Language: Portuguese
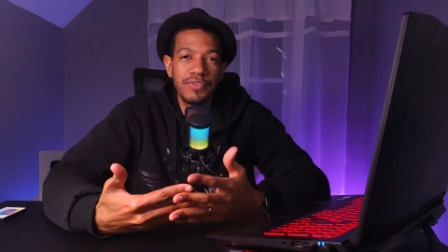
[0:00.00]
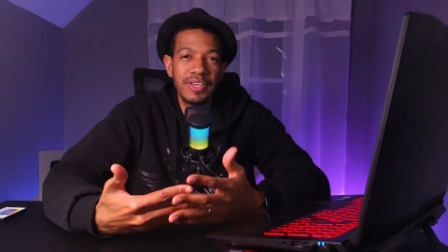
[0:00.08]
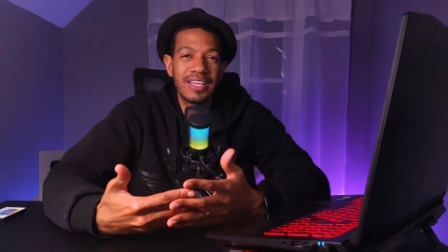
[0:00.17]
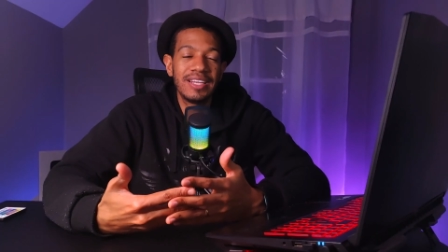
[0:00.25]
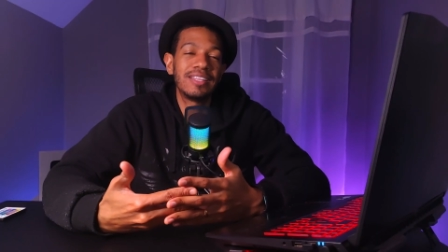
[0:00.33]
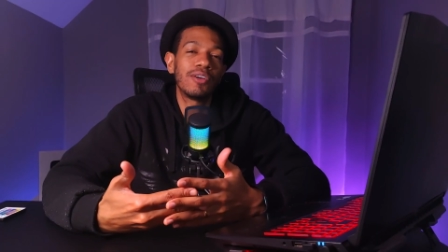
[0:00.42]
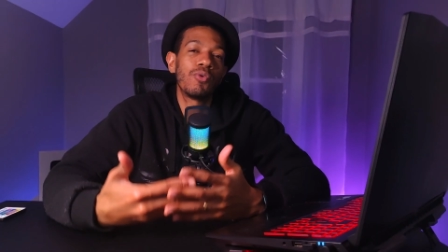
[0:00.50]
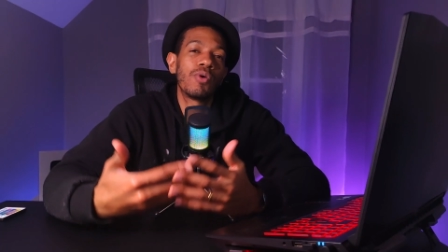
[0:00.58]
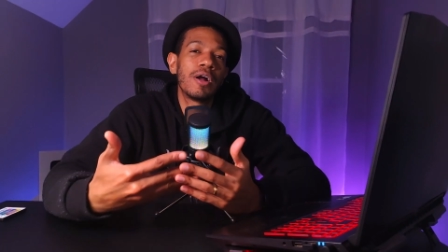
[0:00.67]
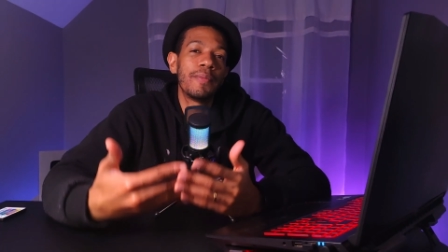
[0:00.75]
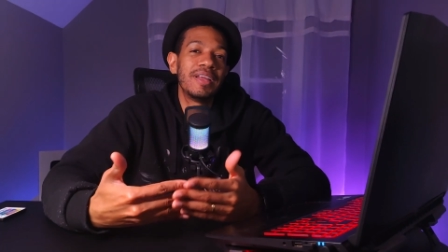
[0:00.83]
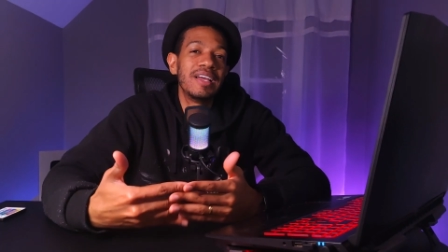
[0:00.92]
vê que ele está com
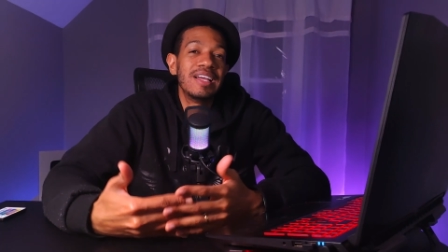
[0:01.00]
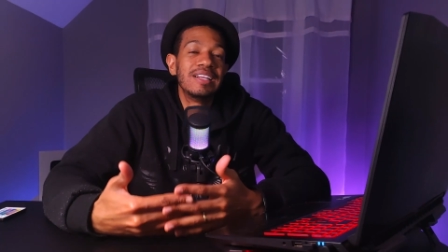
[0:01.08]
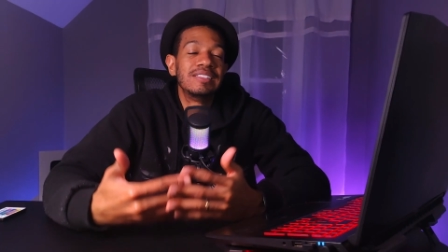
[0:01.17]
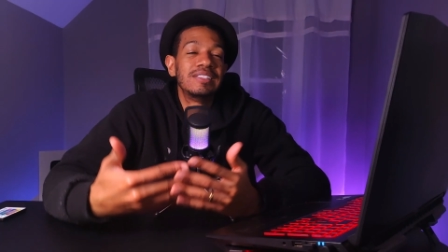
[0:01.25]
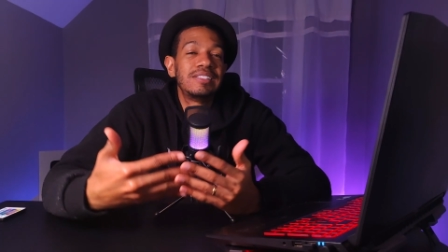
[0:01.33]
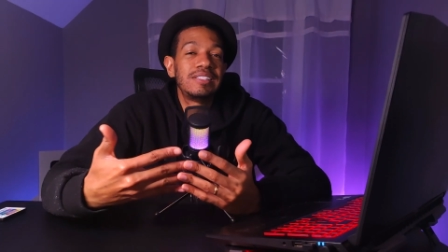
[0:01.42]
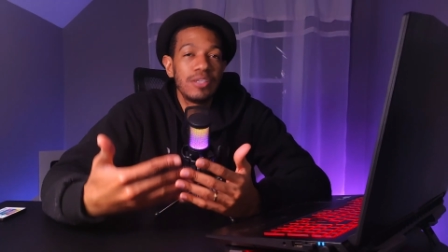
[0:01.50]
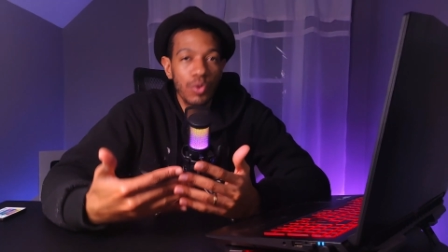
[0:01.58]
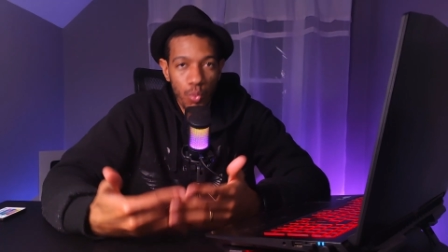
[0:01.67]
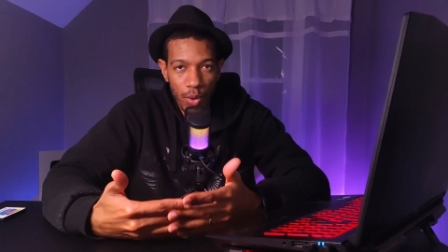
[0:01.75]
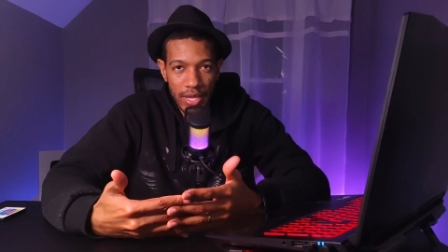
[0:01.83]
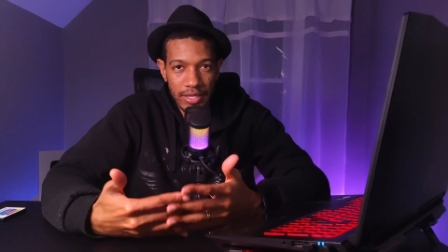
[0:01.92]
câmera de
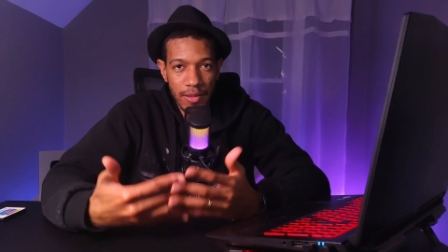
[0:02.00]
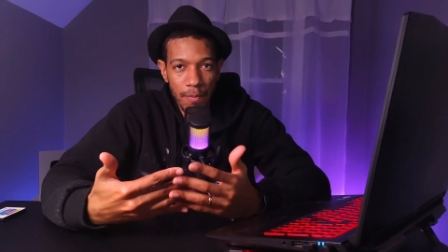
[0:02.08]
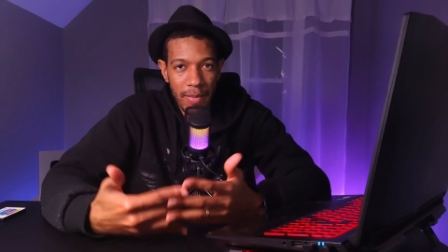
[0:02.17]
50